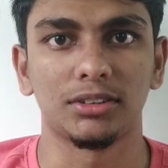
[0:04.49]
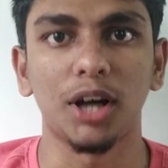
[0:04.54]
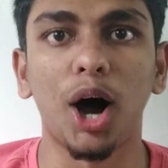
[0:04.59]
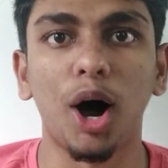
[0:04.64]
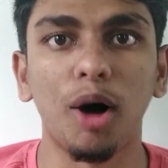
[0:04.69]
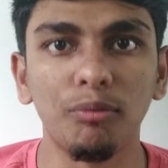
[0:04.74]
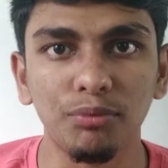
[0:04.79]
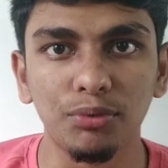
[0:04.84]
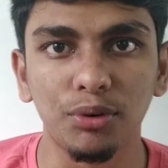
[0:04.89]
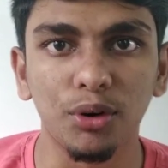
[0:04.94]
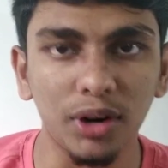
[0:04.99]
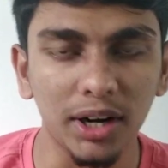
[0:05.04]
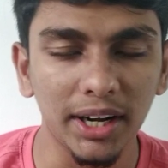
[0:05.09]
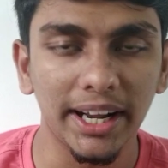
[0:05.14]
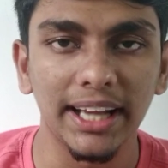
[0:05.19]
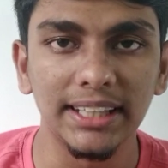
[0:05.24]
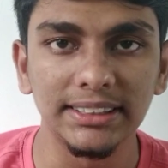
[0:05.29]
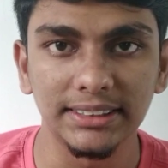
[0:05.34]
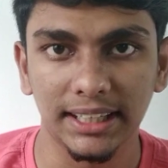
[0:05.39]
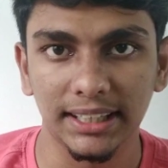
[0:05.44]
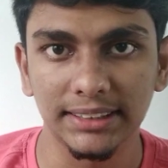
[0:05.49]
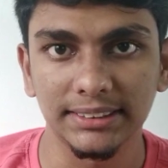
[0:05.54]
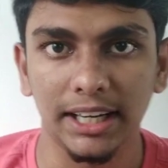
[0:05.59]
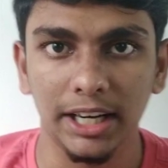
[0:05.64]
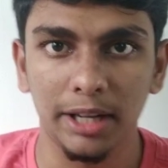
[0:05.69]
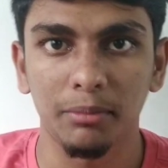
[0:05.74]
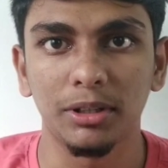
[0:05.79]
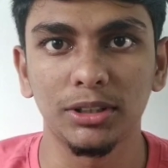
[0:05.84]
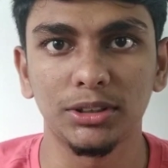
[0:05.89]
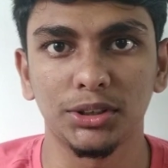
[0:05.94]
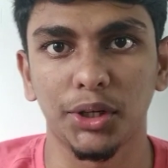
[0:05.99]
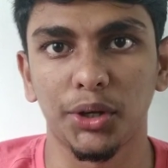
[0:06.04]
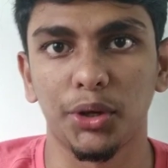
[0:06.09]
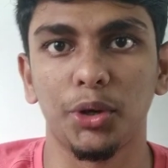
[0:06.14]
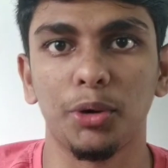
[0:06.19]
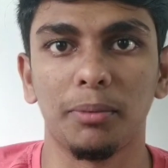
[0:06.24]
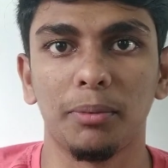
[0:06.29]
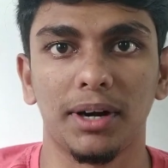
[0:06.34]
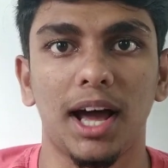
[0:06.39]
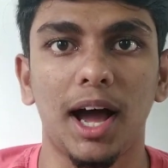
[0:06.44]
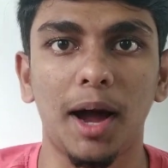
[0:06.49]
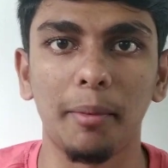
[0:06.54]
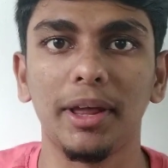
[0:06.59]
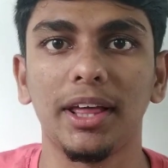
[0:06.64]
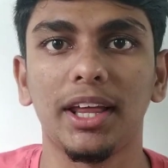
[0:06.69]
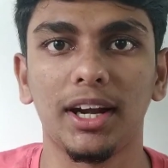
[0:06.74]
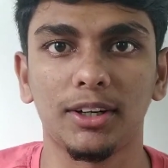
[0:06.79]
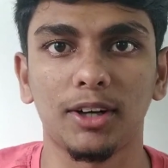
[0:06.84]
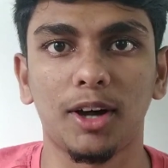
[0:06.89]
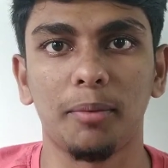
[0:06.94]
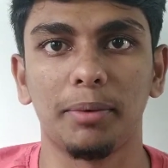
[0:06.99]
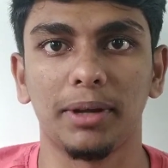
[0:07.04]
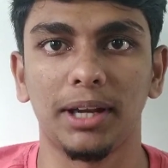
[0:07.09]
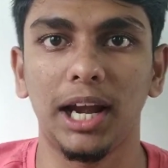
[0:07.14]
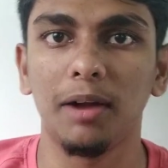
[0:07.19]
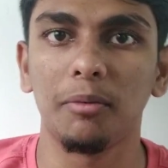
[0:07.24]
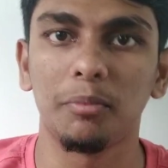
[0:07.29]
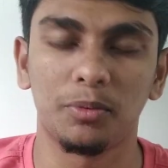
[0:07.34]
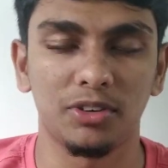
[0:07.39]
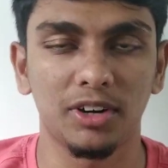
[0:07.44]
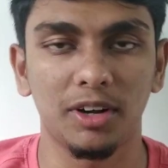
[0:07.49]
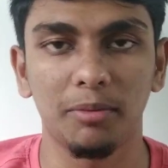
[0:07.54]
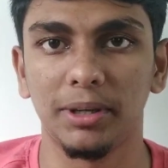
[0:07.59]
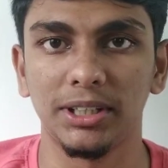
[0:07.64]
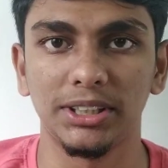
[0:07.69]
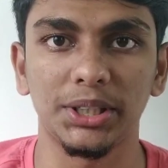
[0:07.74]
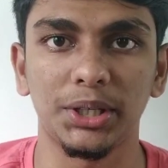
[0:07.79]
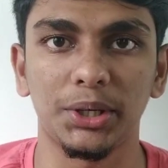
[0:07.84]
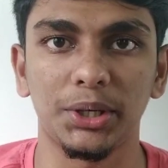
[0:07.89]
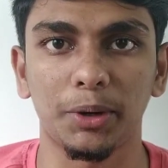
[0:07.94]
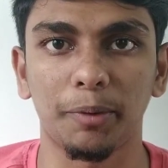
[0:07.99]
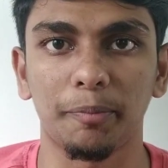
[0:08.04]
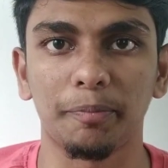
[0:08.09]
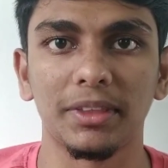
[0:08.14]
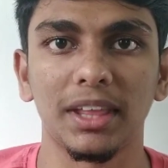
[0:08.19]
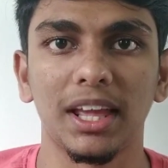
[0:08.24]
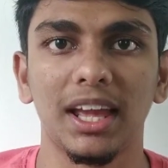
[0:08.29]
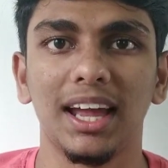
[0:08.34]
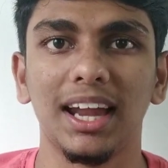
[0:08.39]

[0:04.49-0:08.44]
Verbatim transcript: டாப் ஃபோர் டேஞ்சரஸ் அனிமல்ஸ் டு ஹியூமன் அப்படிங்கிற டாப்பிக்கில் நம்ம ஃபுல்லாக பேசிகிட்டு இருக்கோம்